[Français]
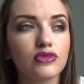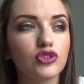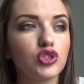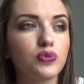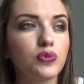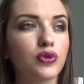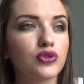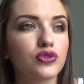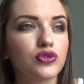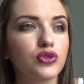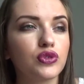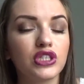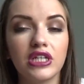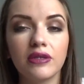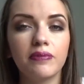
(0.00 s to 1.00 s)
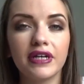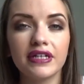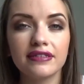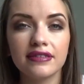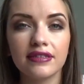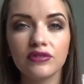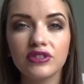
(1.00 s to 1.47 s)
je pense que je ne l'ai pas
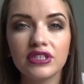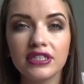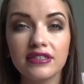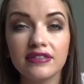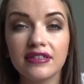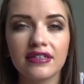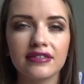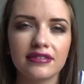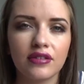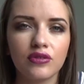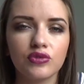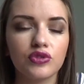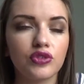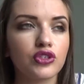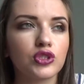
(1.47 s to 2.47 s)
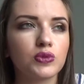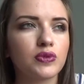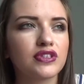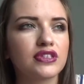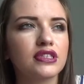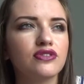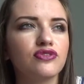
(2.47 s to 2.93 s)
assez utilisé assez longtemps. Je
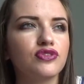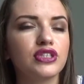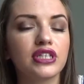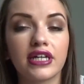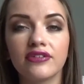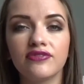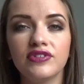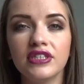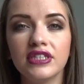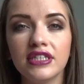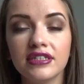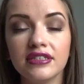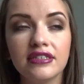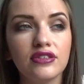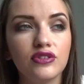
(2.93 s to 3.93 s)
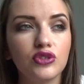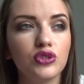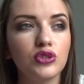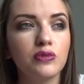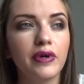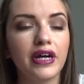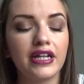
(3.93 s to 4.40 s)
pense qu'il faudrait vider 10
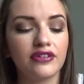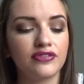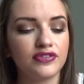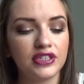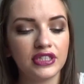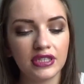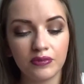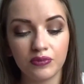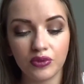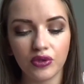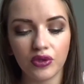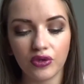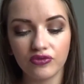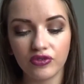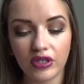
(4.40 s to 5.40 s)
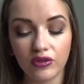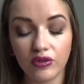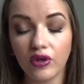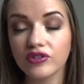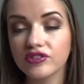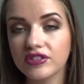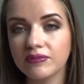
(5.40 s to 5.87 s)
tubes à l'affilée pour euh, voir
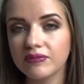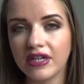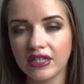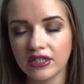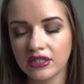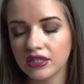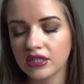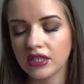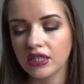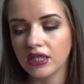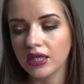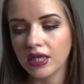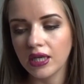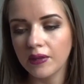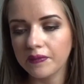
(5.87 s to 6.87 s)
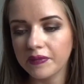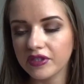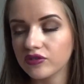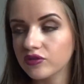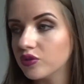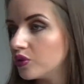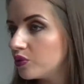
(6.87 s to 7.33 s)
le anti-marque.
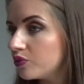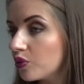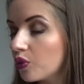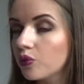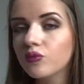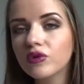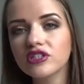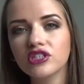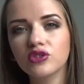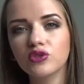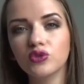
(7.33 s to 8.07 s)
Parce que bon, moi j'ai